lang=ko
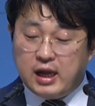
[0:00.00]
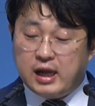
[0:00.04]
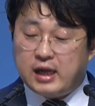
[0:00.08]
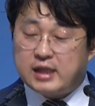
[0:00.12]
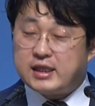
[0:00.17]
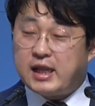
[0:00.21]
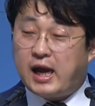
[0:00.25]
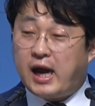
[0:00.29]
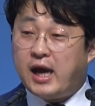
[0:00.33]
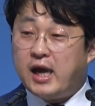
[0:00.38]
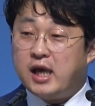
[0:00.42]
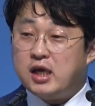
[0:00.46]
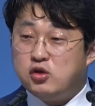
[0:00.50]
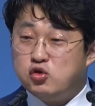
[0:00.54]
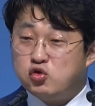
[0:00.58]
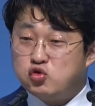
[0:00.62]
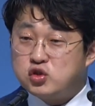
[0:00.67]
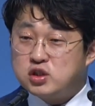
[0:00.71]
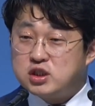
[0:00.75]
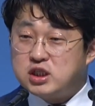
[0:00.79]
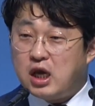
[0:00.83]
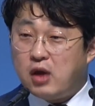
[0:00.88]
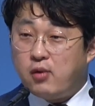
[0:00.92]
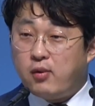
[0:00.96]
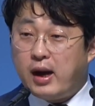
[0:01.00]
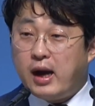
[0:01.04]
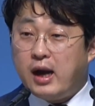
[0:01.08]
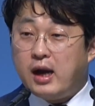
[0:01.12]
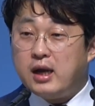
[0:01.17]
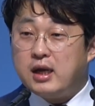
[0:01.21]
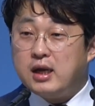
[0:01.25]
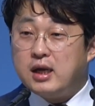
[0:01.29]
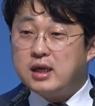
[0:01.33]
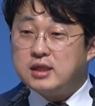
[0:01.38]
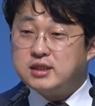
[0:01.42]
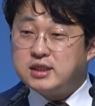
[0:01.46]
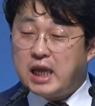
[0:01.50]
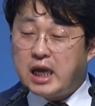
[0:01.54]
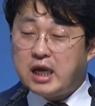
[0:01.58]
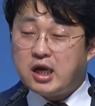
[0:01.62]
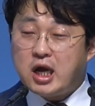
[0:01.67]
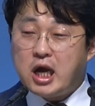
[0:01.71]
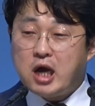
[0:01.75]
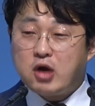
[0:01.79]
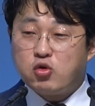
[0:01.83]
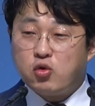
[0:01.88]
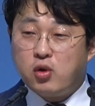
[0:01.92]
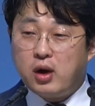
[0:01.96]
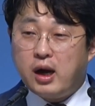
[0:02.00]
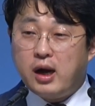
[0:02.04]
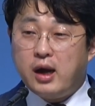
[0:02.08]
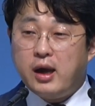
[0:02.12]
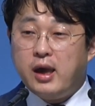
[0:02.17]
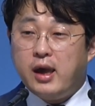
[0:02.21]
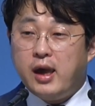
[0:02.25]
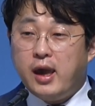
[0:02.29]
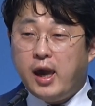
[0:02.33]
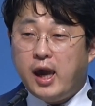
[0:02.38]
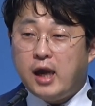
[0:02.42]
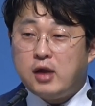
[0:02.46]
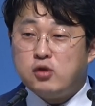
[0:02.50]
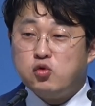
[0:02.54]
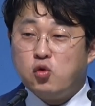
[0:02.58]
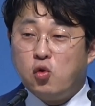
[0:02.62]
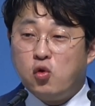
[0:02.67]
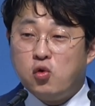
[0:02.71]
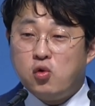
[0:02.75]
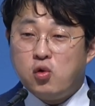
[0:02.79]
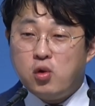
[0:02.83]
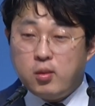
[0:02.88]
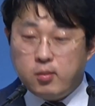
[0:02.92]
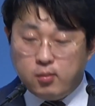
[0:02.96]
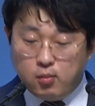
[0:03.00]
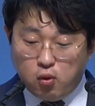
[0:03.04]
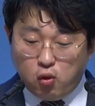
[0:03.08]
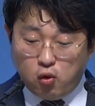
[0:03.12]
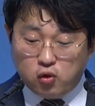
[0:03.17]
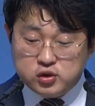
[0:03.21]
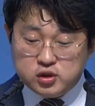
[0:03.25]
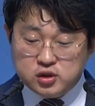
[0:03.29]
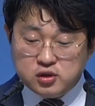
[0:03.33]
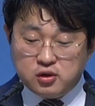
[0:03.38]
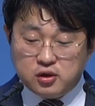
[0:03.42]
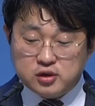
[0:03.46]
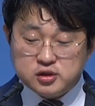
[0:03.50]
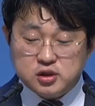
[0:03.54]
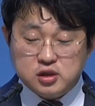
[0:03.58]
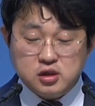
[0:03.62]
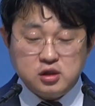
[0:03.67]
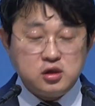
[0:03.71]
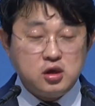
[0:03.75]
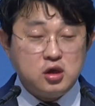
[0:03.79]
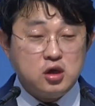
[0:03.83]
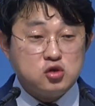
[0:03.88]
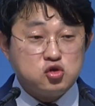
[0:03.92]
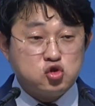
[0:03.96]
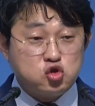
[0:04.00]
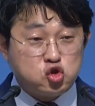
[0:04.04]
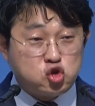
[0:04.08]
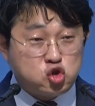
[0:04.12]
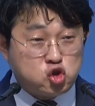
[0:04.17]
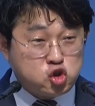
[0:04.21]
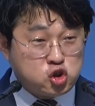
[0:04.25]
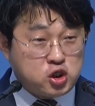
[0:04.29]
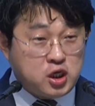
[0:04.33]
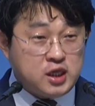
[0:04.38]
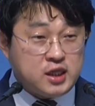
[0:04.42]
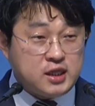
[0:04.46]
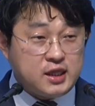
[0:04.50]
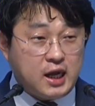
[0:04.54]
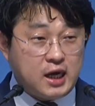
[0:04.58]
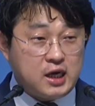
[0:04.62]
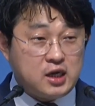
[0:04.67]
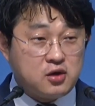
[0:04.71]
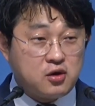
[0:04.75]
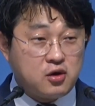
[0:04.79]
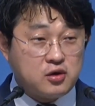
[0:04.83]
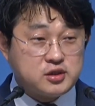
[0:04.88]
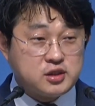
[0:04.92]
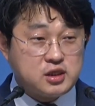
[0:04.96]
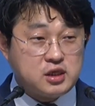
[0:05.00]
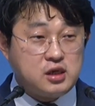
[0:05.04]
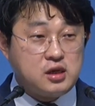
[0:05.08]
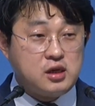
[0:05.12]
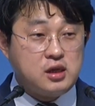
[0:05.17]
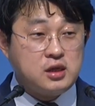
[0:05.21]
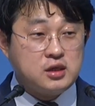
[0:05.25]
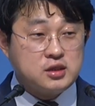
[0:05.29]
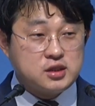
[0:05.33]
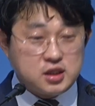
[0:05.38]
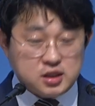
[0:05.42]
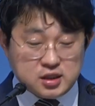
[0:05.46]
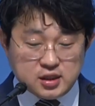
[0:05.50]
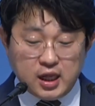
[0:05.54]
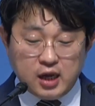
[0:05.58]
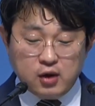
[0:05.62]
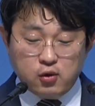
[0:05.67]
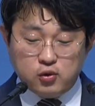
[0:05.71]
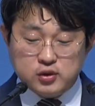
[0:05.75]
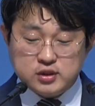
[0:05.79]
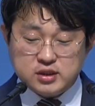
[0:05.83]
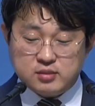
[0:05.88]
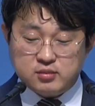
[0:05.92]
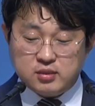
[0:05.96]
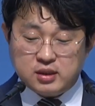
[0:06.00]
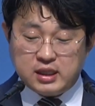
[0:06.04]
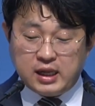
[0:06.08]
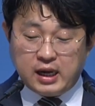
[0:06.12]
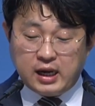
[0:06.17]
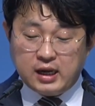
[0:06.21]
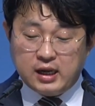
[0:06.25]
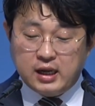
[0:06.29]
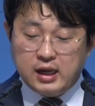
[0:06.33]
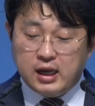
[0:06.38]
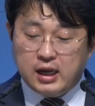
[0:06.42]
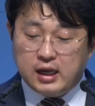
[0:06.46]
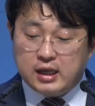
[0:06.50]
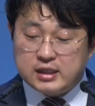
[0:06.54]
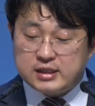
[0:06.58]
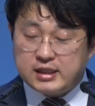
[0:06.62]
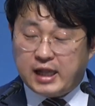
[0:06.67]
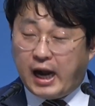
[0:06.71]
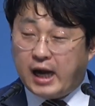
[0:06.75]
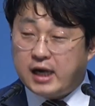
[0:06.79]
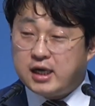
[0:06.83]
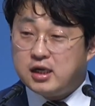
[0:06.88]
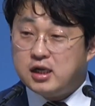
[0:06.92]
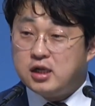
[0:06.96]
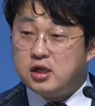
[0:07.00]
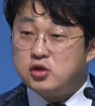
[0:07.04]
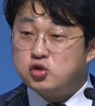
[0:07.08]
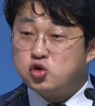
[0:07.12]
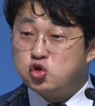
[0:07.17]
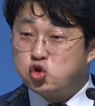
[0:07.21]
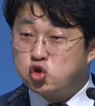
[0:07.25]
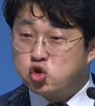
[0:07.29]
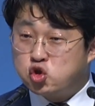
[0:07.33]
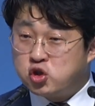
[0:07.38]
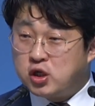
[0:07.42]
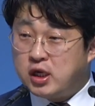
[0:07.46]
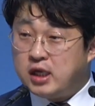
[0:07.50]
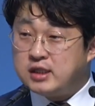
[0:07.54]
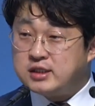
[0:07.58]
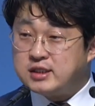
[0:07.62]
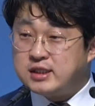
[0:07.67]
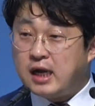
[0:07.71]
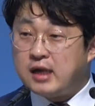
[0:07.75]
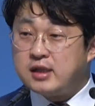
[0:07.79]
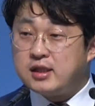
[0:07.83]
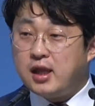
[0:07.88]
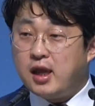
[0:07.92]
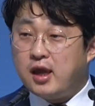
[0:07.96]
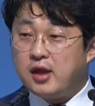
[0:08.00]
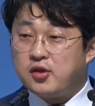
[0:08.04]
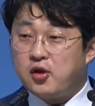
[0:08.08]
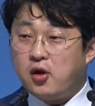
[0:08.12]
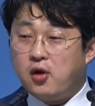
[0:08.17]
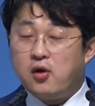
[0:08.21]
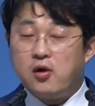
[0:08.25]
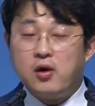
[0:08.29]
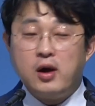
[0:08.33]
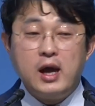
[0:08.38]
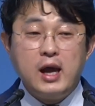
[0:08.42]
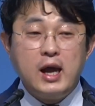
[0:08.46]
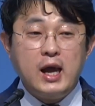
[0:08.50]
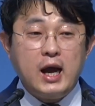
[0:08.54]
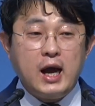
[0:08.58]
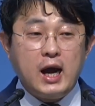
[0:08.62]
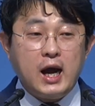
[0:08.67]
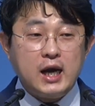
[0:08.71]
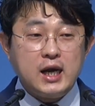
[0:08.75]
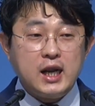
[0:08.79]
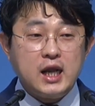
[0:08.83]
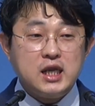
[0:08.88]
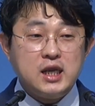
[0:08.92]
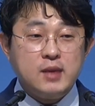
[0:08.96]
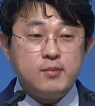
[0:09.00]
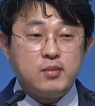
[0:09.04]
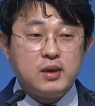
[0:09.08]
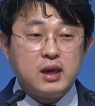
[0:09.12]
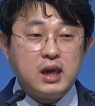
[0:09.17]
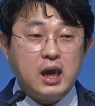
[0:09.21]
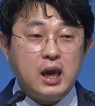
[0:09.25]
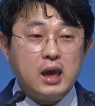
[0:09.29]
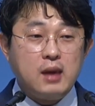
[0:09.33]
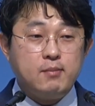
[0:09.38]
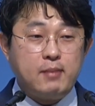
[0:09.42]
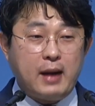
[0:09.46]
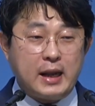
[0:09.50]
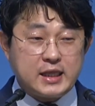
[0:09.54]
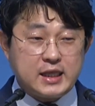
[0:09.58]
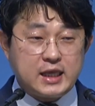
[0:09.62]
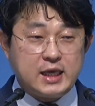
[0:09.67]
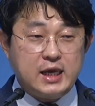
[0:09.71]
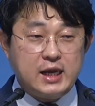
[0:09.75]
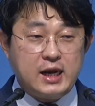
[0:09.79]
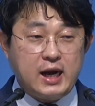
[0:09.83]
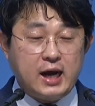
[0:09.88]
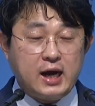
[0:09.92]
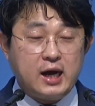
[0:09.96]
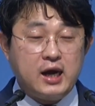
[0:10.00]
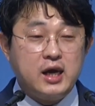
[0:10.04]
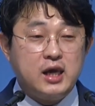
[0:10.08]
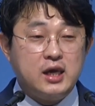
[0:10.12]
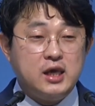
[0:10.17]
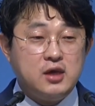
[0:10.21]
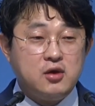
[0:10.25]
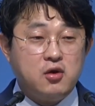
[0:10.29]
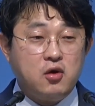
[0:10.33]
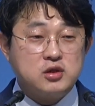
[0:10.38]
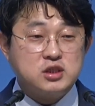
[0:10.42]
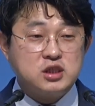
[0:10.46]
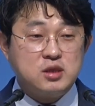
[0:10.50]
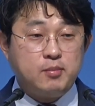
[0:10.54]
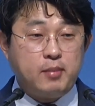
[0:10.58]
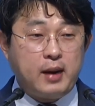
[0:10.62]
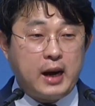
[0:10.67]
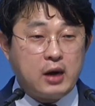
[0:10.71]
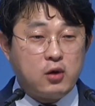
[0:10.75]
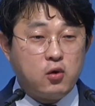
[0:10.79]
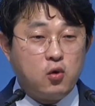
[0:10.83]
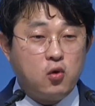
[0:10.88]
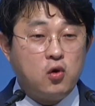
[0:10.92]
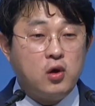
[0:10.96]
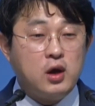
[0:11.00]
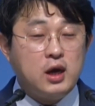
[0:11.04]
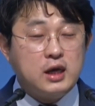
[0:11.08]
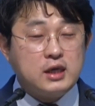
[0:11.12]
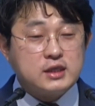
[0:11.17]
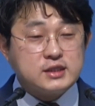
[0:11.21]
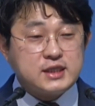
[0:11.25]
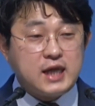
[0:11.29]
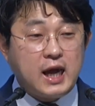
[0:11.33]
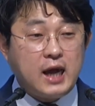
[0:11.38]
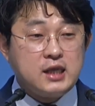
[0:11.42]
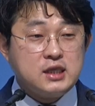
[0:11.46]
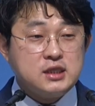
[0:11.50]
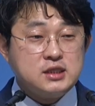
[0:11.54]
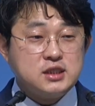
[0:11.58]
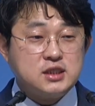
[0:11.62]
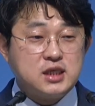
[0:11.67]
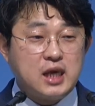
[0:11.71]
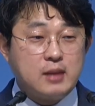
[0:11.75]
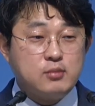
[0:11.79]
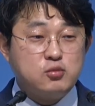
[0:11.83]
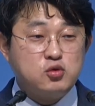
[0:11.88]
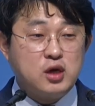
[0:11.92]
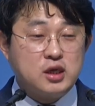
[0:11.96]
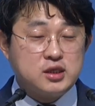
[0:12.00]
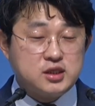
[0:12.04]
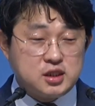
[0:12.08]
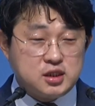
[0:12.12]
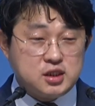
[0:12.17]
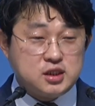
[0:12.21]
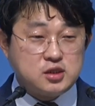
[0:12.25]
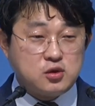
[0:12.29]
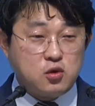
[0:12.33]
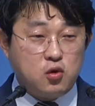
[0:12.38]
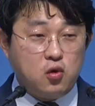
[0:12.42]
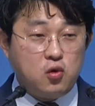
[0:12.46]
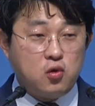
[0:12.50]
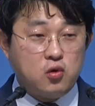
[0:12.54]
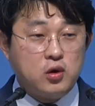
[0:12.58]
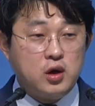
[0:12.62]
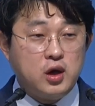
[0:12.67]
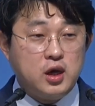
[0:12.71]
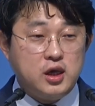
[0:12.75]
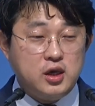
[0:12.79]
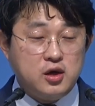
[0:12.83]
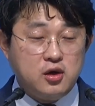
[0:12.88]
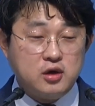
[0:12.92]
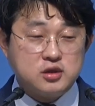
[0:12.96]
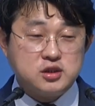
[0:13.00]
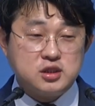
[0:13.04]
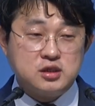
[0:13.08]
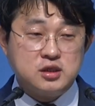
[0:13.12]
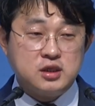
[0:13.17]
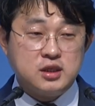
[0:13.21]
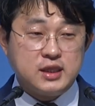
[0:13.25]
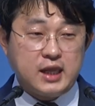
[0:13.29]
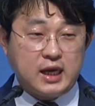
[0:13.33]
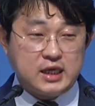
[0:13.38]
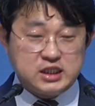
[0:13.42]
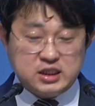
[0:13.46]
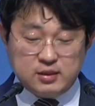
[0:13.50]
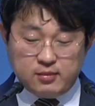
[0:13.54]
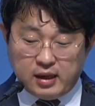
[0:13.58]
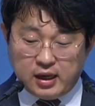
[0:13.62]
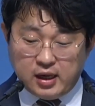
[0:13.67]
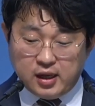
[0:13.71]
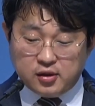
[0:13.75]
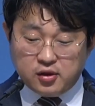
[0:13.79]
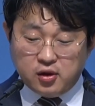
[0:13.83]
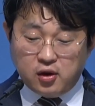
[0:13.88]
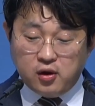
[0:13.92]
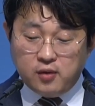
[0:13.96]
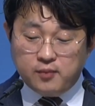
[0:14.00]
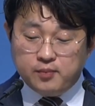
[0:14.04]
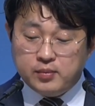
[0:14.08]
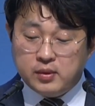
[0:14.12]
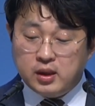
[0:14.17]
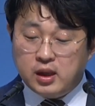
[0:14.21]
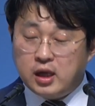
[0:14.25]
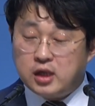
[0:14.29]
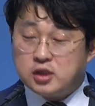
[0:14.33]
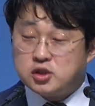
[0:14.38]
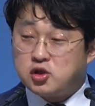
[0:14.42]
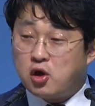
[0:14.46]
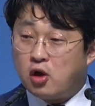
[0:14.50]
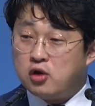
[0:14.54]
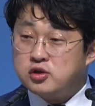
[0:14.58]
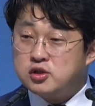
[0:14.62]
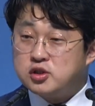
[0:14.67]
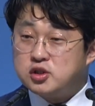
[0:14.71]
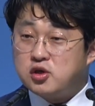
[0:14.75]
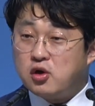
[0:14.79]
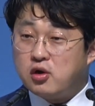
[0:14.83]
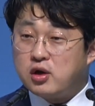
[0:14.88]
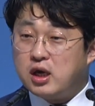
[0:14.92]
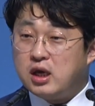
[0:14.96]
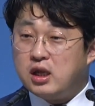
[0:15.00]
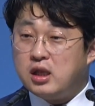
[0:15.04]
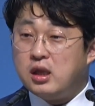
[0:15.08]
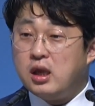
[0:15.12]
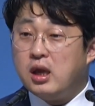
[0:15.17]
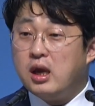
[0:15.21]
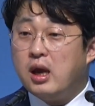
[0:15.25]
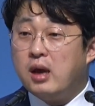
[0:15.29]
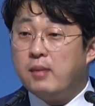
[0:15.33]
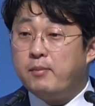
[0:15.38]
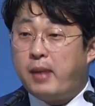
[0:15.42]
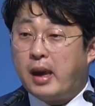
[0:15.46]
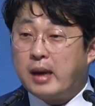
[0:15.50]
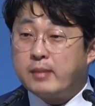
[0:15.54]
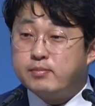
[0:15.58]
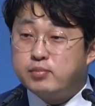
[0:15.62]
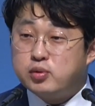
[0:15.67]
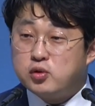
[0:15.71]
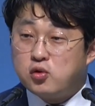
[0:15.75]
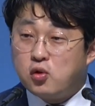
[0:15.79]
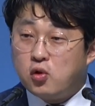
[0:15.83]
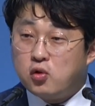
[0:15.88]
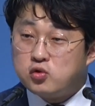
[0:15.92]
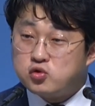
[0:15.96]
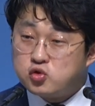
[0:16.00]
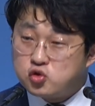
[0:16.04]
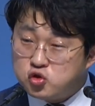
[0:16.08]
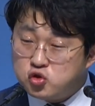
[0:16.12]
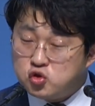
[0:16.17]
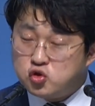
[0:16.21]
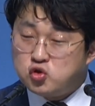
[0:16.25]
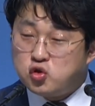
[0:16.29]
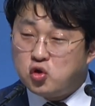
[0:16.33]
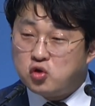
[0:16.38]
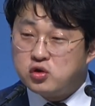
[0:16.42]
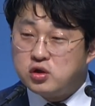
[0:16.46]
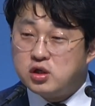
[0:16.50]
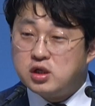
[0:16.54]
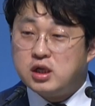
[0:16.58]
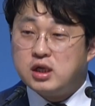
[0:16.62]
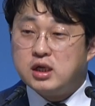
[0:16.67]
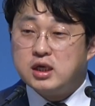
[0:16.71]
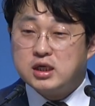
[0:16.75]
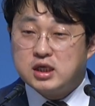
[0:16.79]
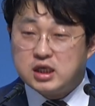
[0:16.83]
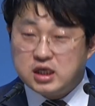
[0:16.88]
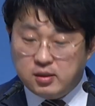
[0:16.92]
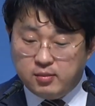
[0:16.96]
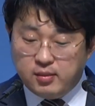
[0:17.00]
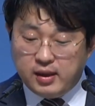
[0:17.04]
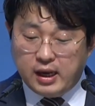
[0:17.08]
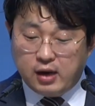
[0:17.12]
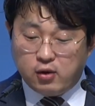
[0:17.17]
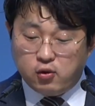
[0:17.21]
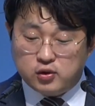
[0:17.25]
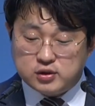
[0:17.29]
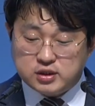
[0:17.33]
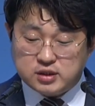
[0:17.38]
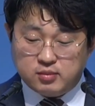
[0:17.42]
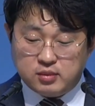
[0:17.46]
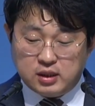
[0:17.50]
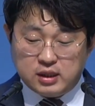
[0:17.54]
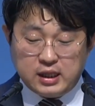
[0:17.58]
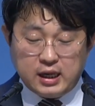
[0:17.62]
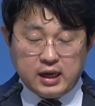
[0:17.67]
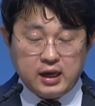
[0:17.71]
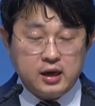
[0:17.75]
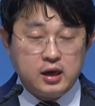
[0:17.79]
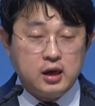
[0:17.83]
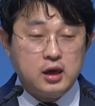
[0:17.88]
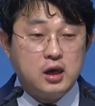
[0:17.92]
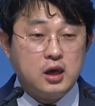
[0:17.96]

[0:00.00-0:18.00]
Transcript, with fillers: 나의 육체와 생각과 행동 모든 것을 죽인다는 것을 뜻하고 있습니다. 나를 죽인 상태에서 하나님께 맡기라. 이것이 바로 산 제물의 뜻이고 이것은 다시 말해서 전적인 100% 순종을 의미하고 있습니다.